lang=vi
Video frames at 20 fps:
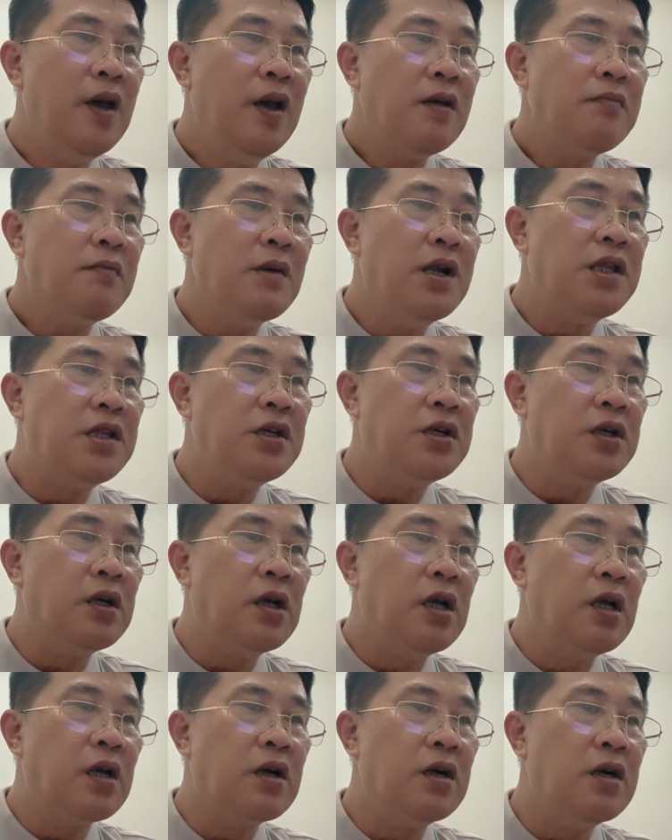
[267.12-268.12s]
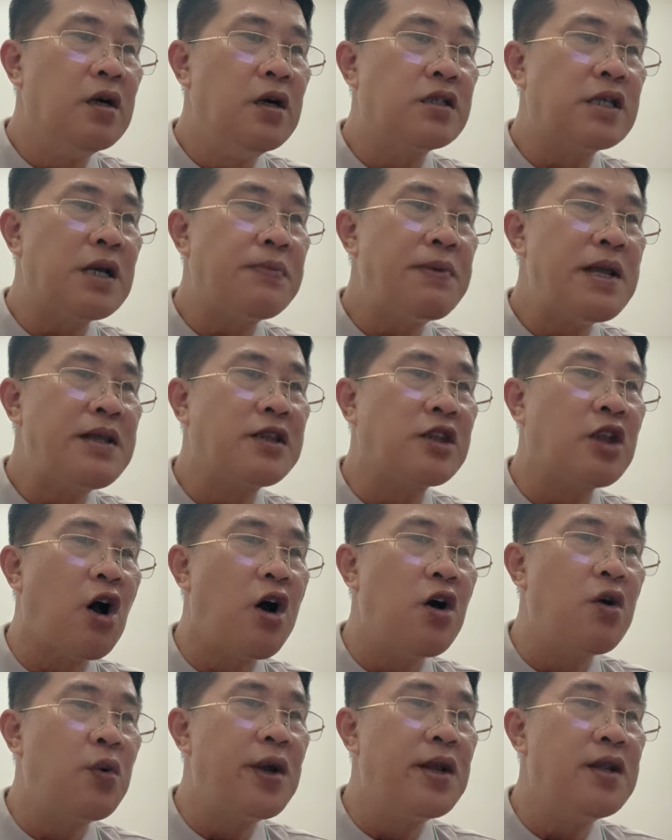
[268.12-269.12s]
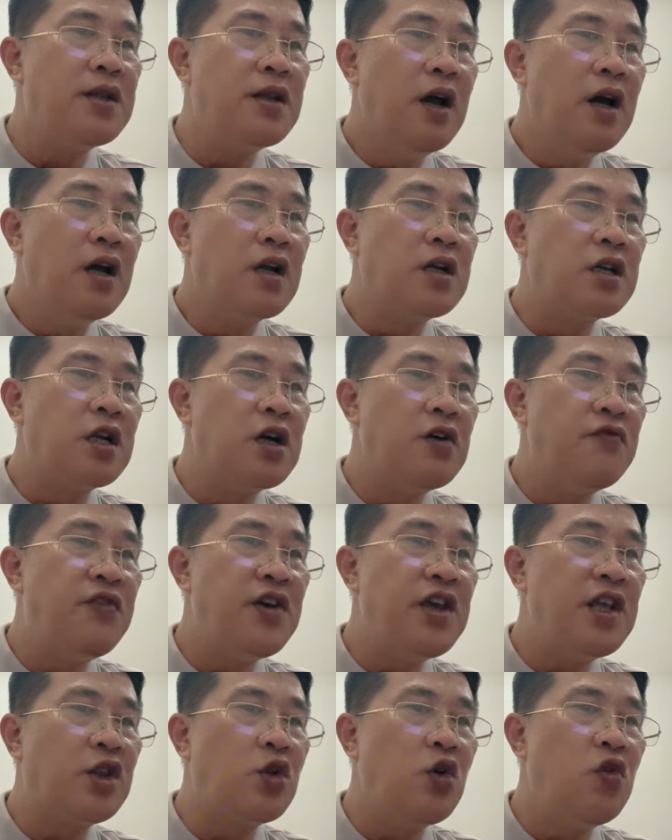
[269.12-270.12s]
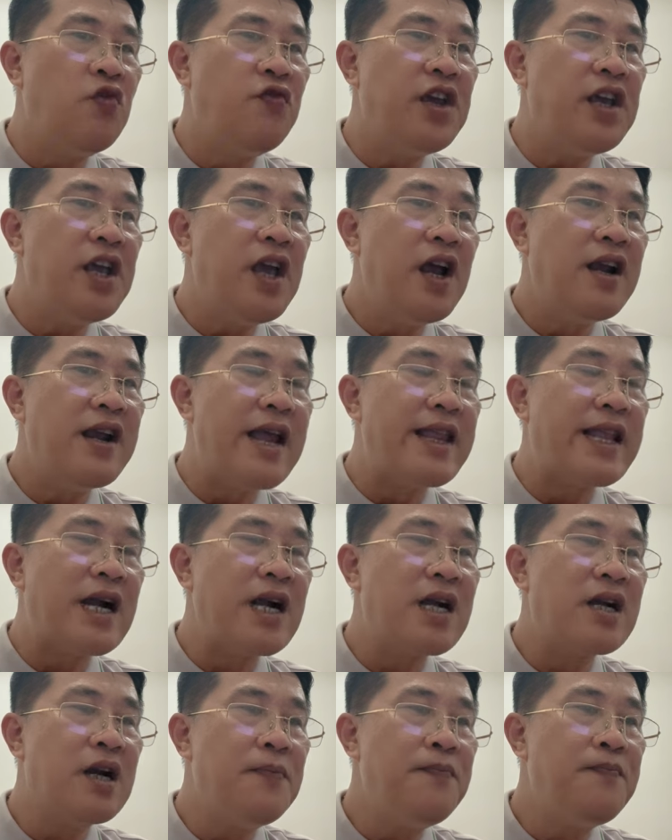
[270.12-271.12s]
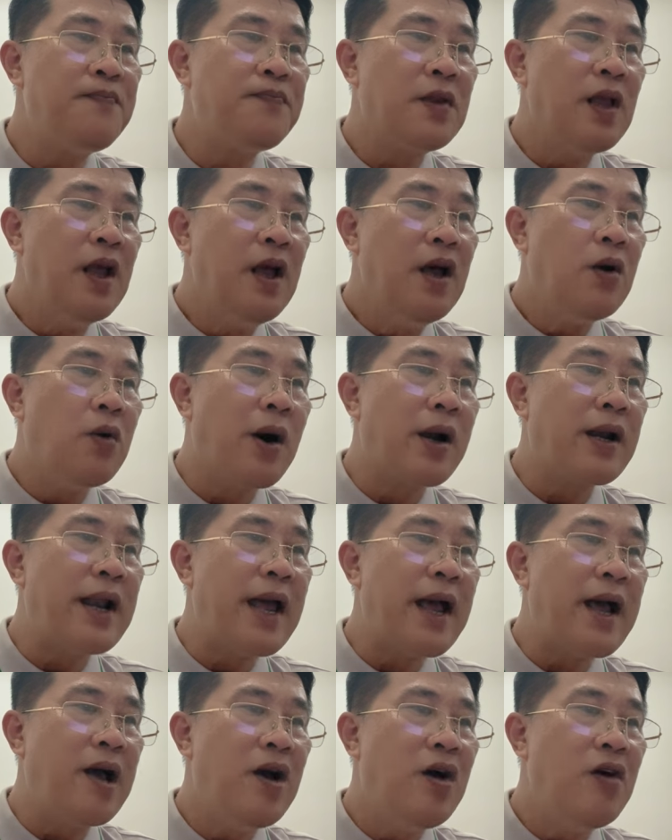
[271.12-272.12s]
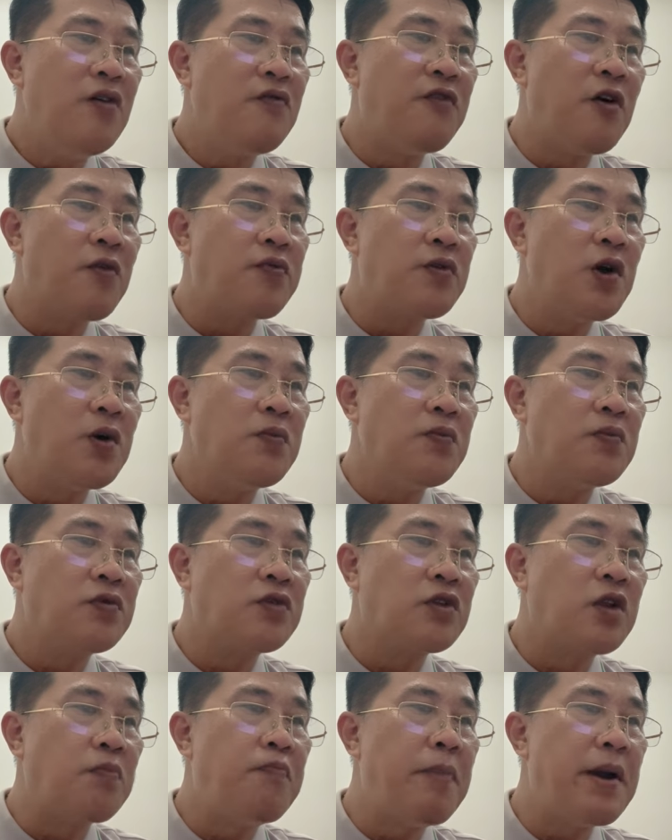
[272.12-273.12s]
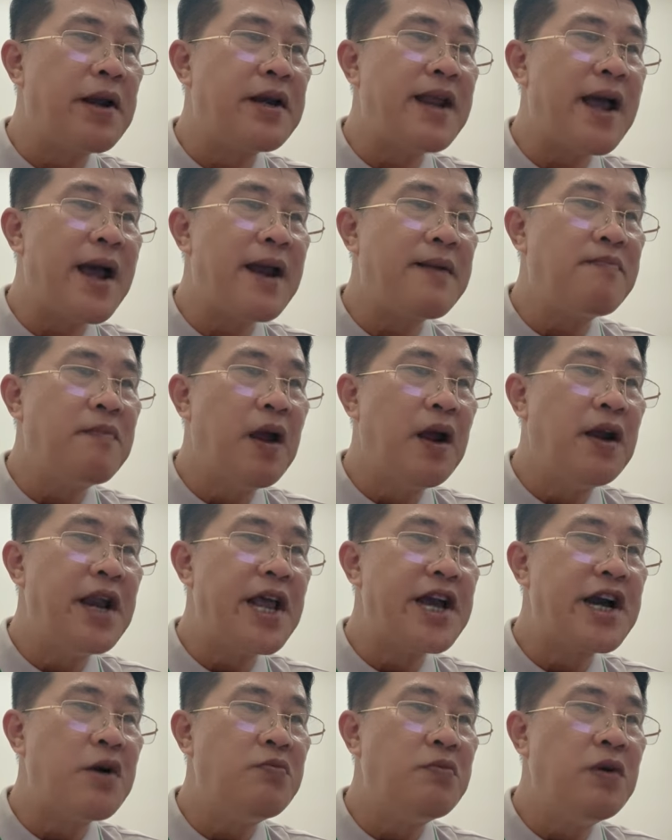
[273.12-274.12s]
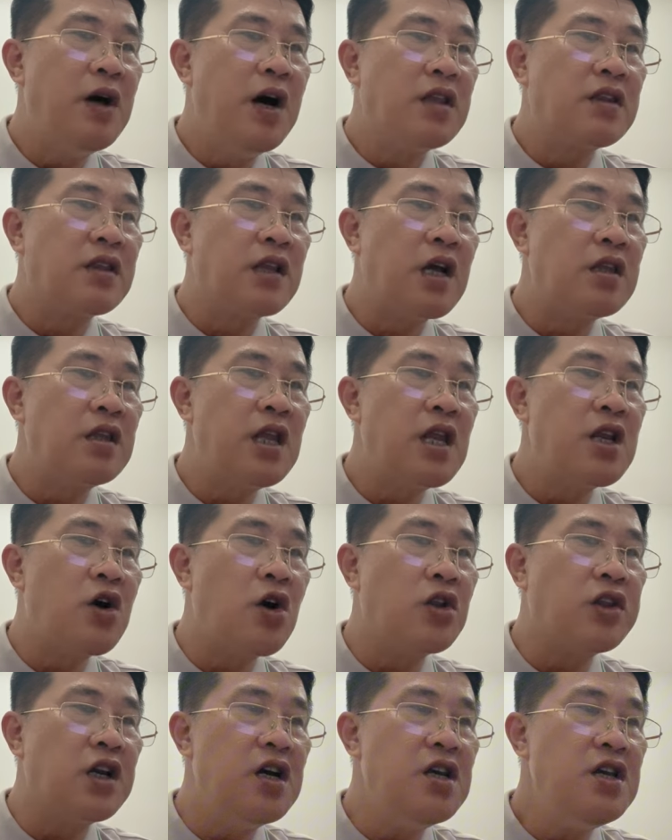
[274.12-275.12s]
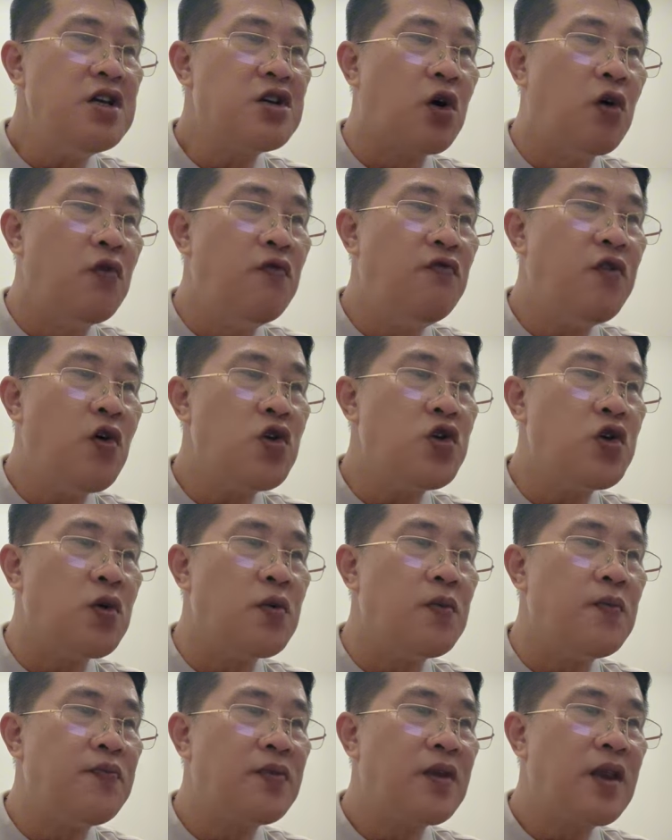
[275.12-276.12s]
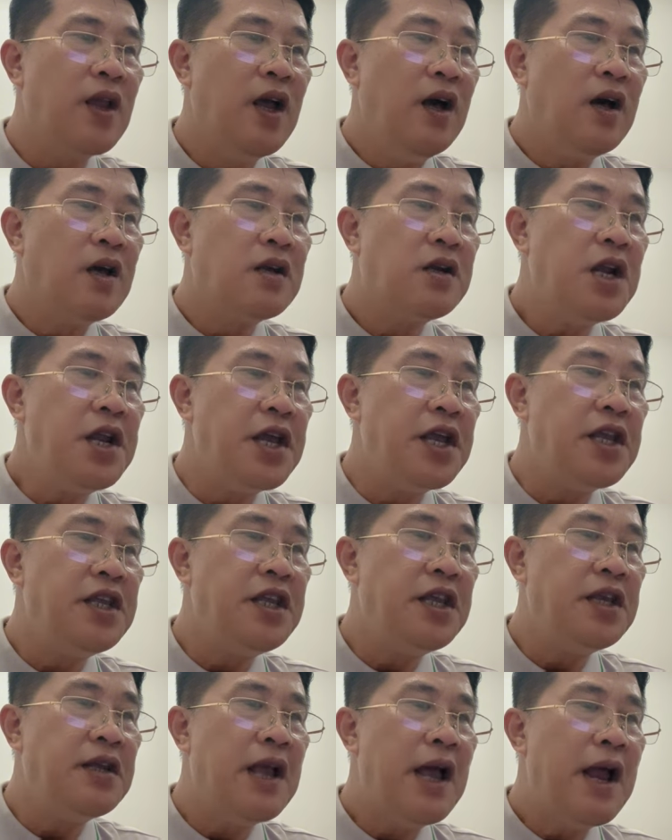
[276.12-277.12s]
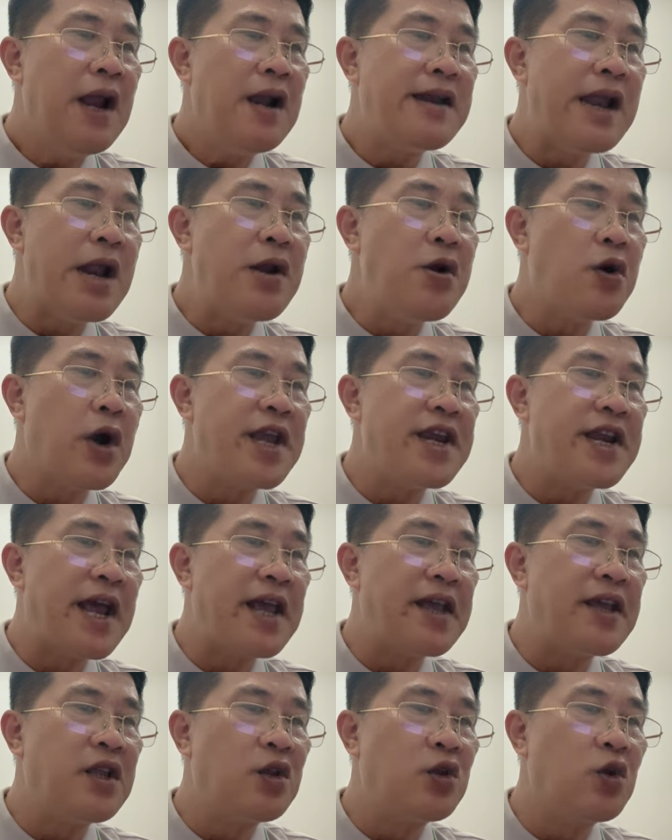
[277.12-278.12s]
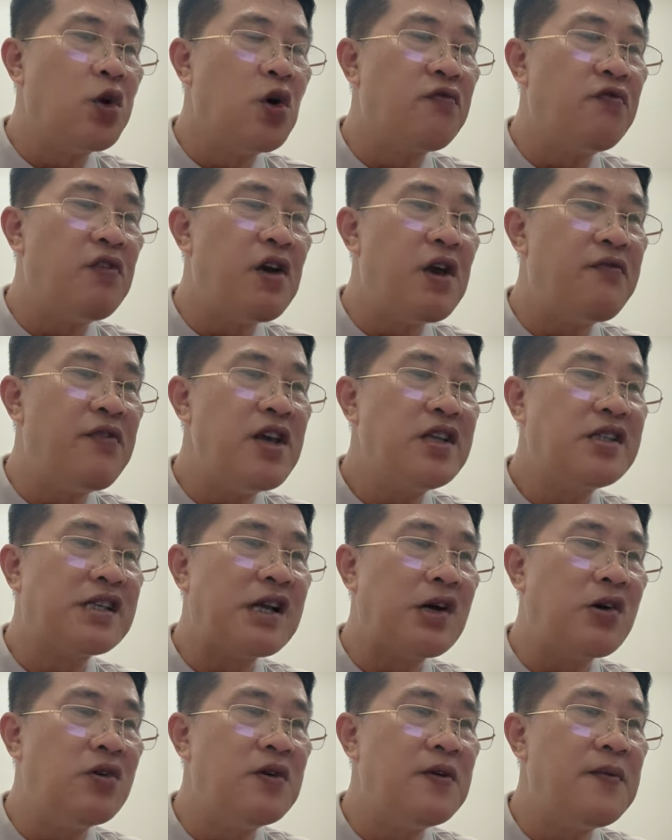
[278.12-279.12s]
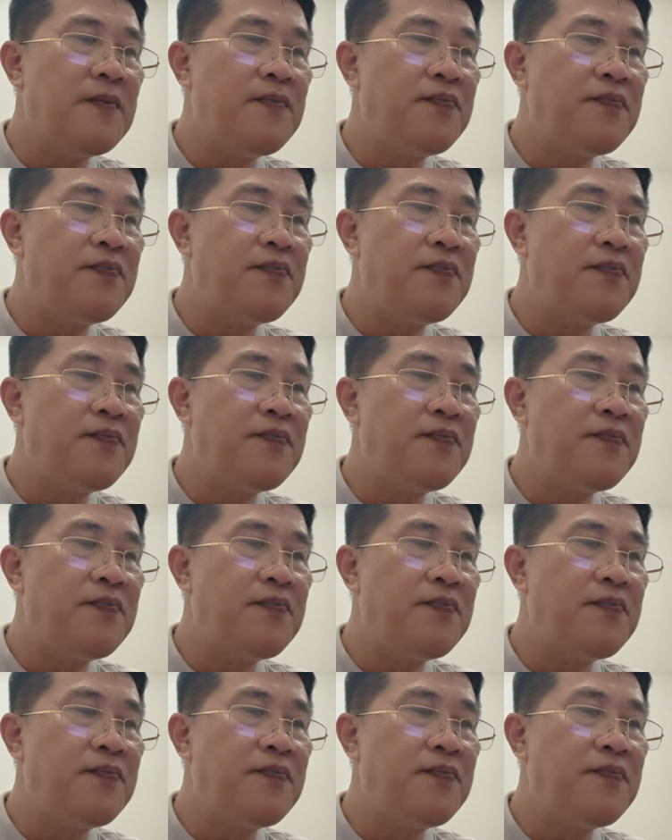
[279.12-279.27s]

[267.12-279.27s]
Bình thường, người sắp hết thọ nguyên, trừ phi tu vi lại thăng cấp, hoặc là phục dụng tục bệnh đan, nếu không, thần tiên có tới cũng vô dụng. Rất hiển nhiên, nét đầu gầy này thuộc về vết sau.